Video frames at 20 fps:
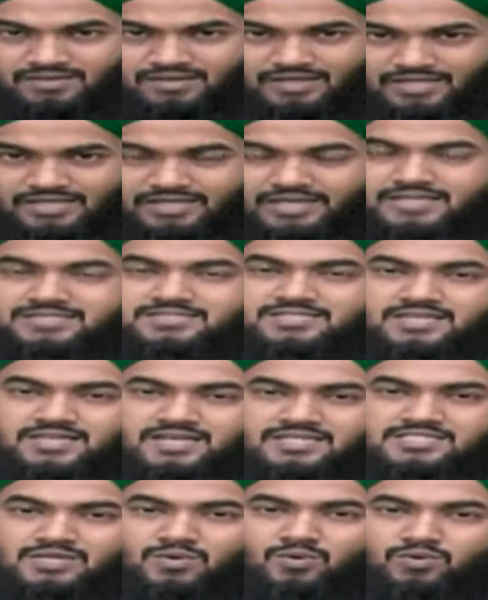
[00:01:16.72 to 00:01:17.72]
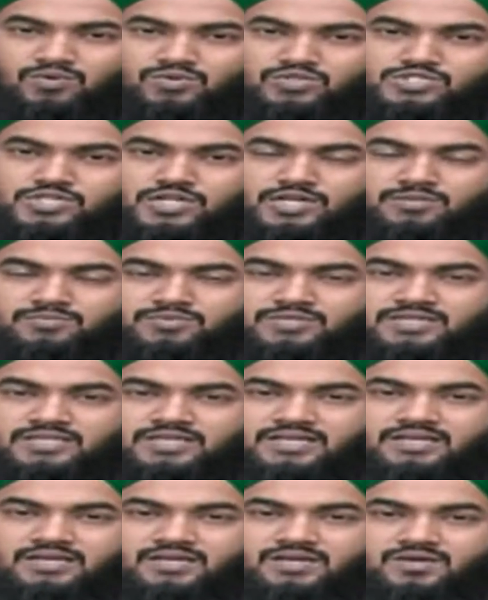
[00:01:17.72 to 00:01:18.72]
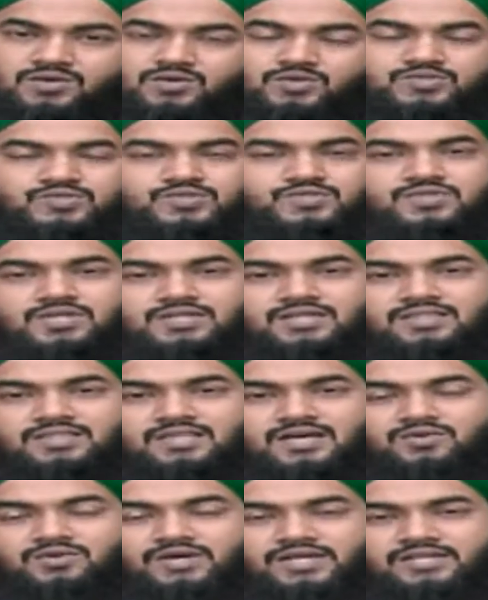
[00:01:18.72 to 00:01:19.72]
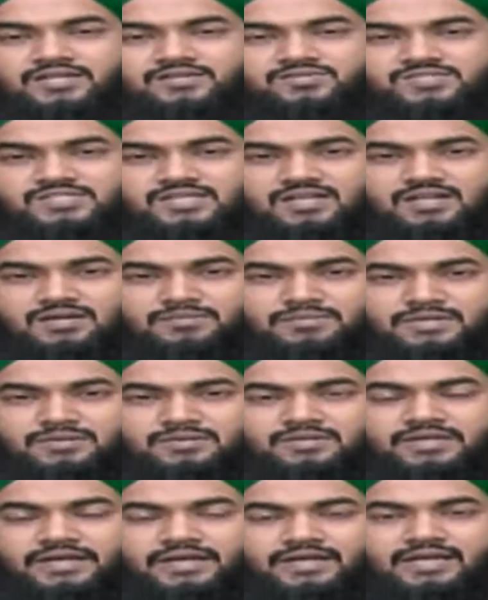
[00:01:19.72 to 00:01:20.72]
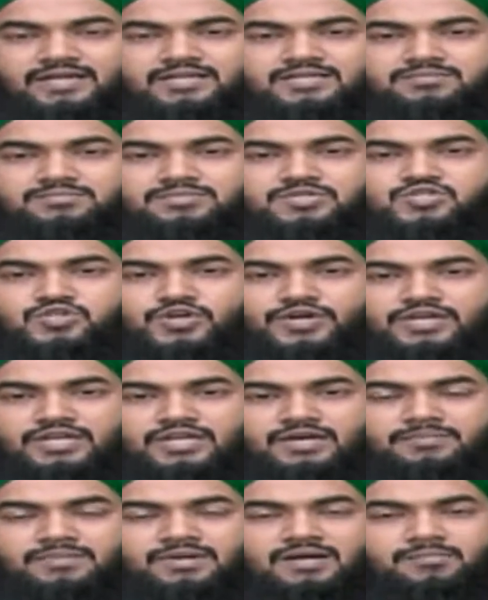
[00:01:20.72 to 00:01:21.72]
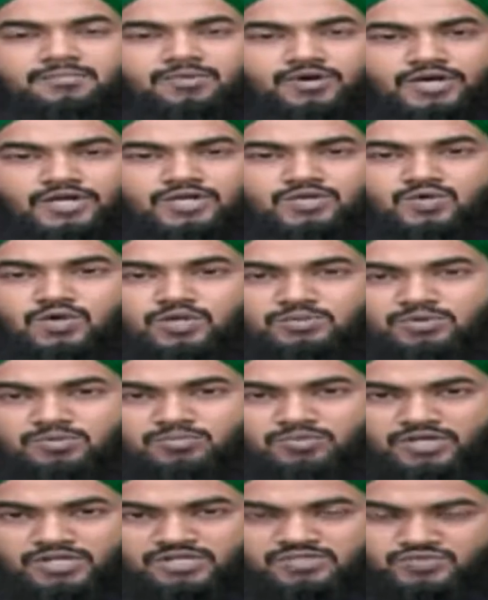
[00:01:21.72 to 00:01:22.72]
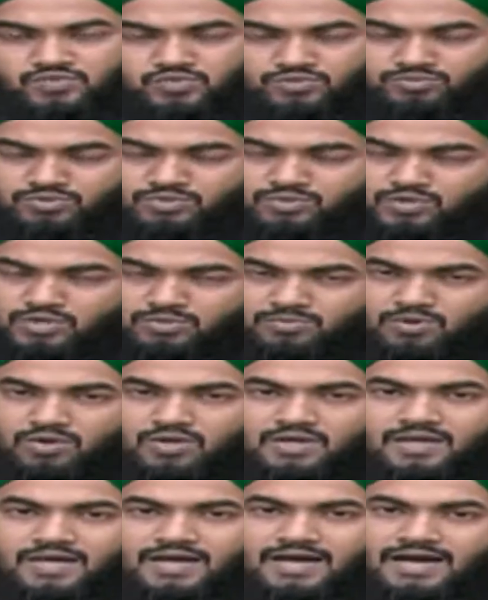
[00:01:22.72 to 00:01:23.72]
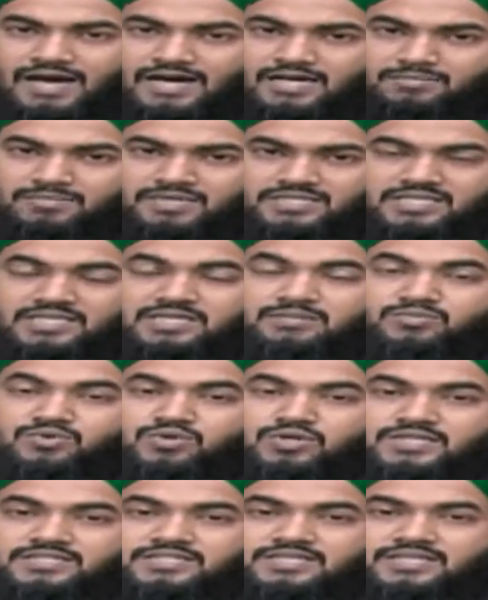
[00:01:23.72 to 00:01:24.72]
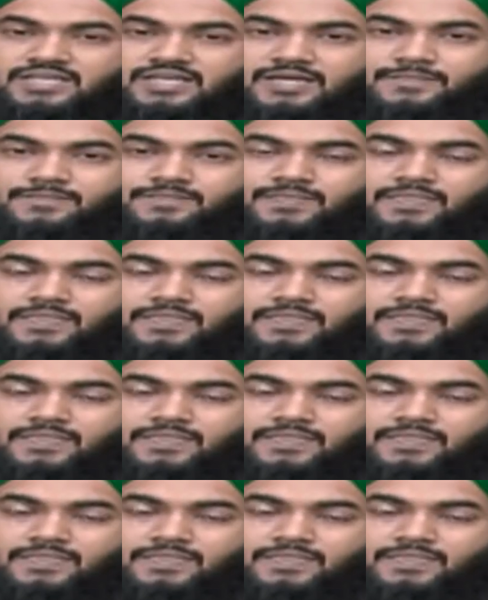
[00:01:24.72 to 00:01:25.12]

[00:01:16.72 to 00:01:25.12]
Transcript: এই জ্ঞান জিজ্ঞাসা অনুষ্ঠানের মধ্যে হুজুর সাল্লাহ সাল্লামের এক একটি বিষয় নিয়ে আমরা বয়ান করব বয়ান শ্রবণ করব আর মাদানী মুন্নাদেরকে